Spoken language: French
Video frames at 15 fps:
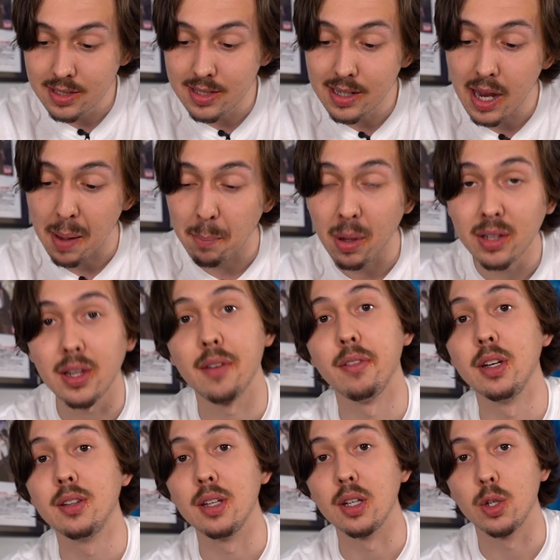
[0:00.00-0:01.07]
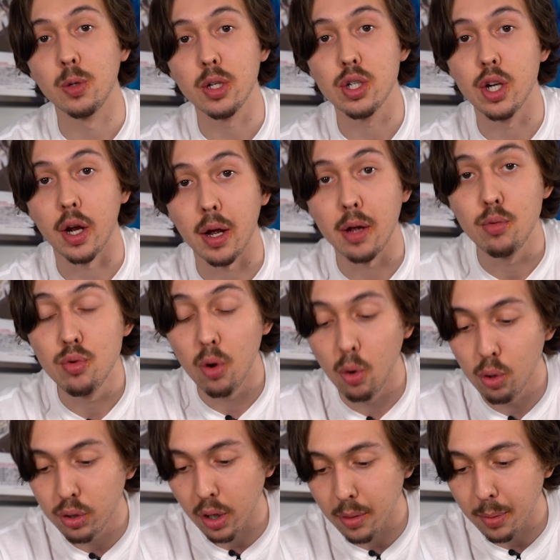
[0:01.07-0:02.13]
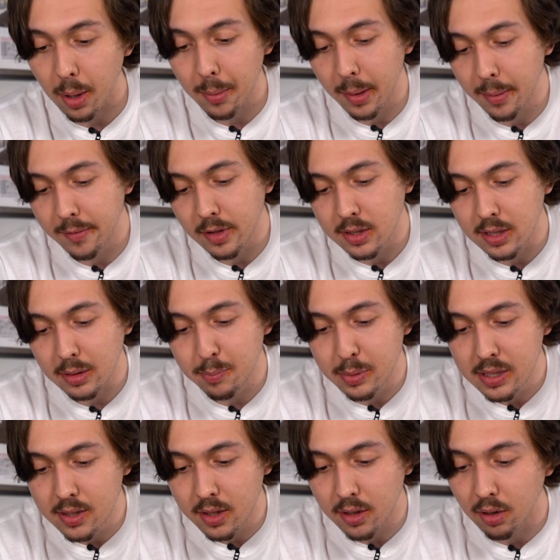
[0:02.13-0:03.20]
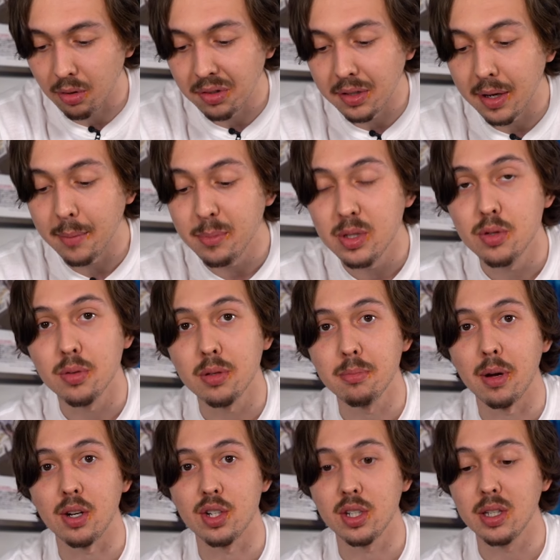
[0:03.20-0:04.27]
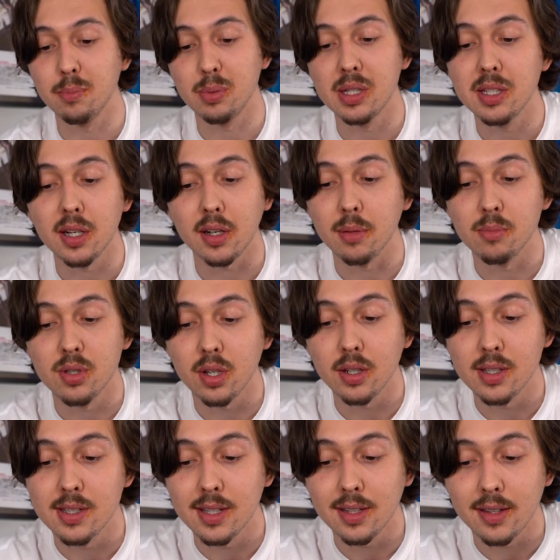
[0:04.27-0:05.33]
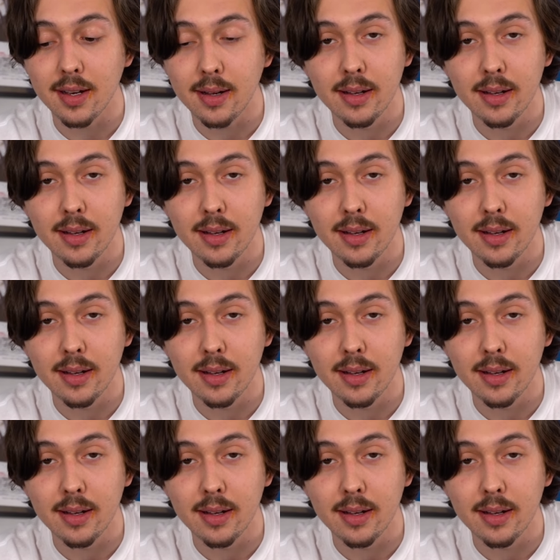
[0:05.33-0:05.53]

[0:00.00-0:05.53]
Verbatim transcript: Si la pâte avait été cuite, j'aurais eu aucun problème avec cette pizza. On est habitué de manger des pizzas comme ça ici. Hein?